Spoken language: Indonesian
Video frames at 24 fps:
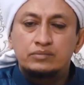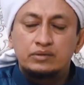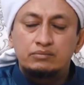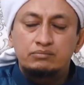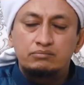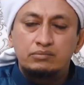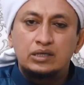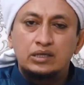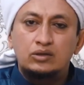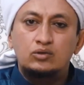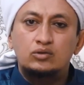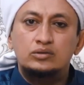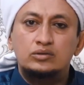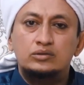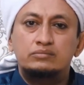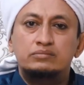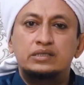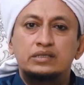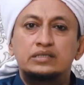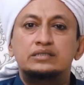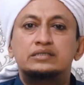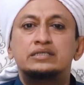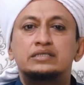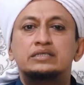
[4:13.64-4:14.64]
membangun
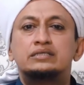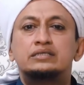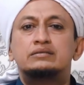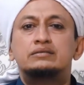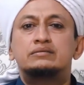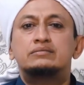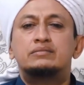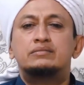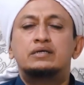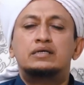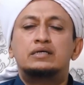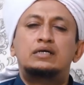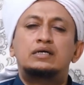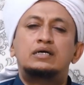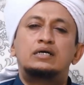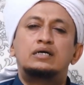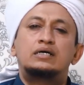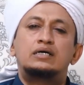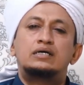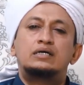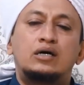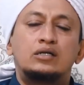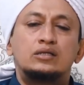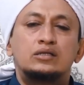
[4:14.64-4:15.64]
masjid,
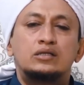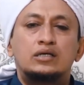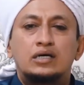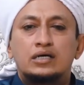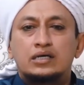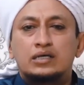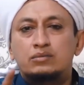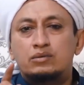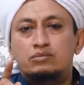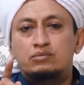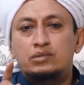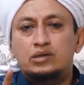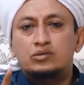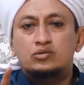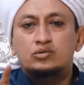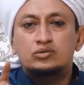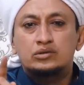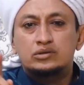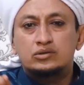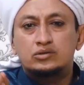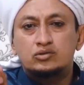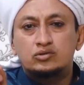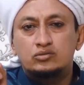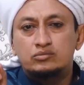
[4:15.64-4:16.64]
maka Allah akan
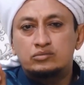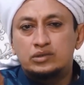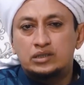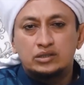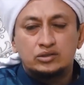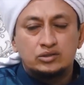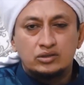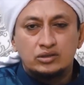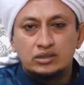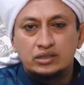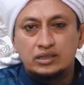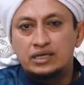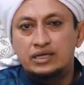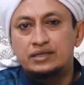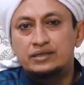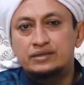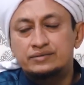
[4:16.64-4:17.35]
membangunkan rumah di surga.